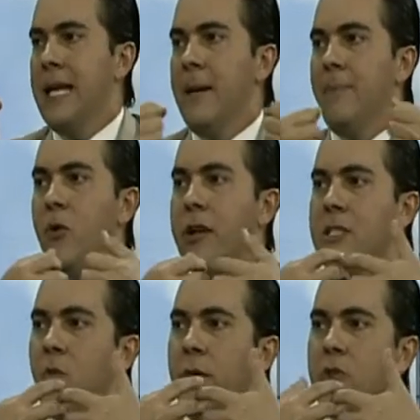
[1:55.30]
y por
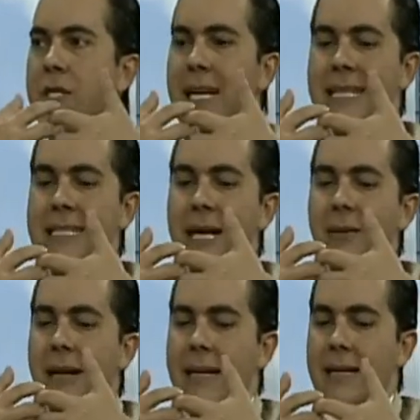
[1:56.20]
eso cuando
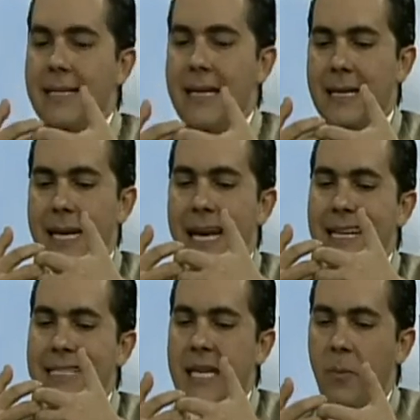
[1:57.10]
cicatrizaba la cicatriz al
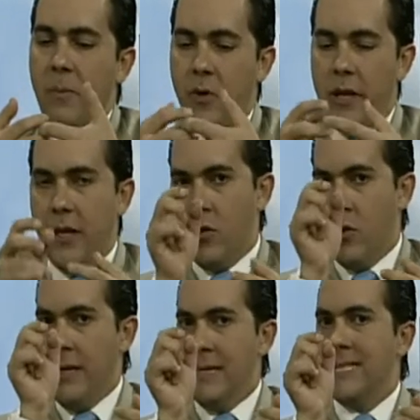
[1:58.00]
anchar un poquito
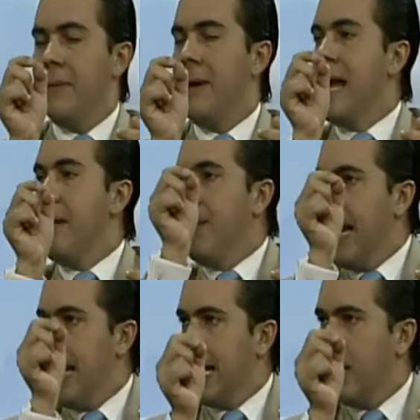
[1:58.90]
se veía
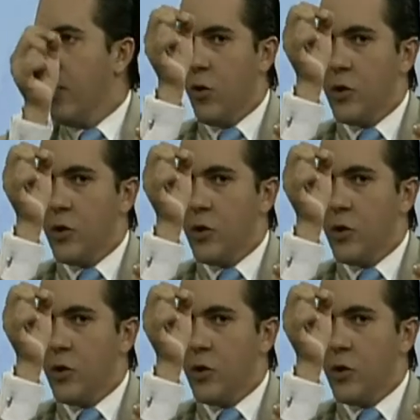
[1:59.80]
blanco el